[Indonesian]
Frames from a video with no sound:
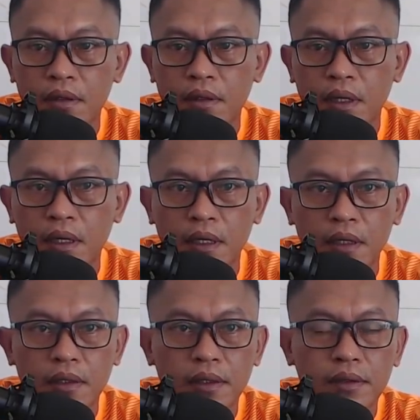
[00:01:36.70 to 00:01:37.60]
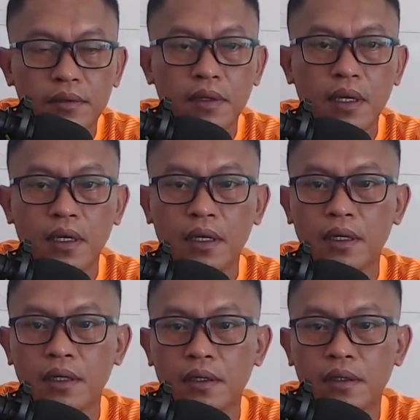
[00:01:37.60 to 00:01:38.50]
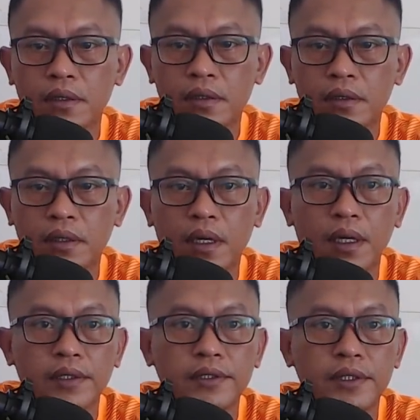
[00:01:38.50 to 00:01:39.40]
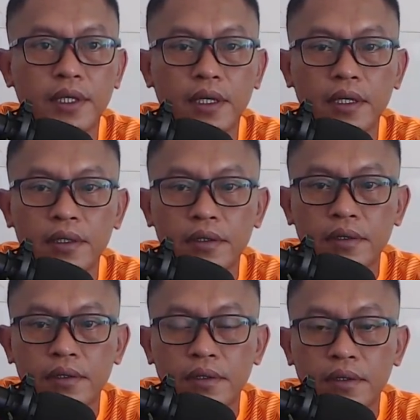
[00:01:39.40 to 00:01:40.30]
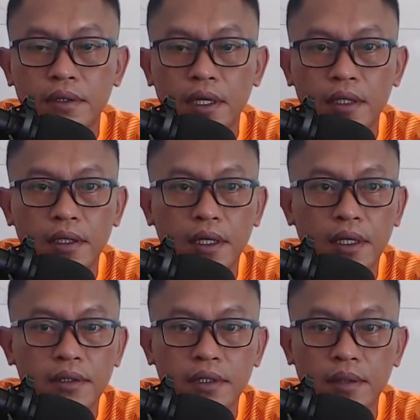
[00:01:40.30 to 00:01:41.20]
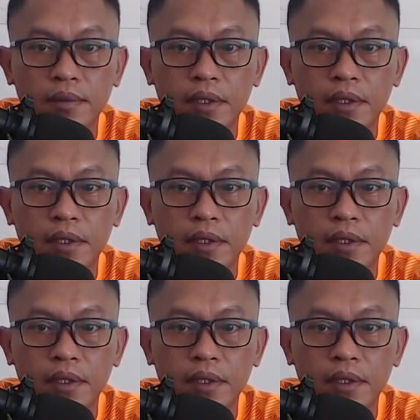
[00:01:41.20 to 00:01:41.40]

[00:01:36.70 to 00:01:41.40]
Nah, itulah aksi ya dari LSM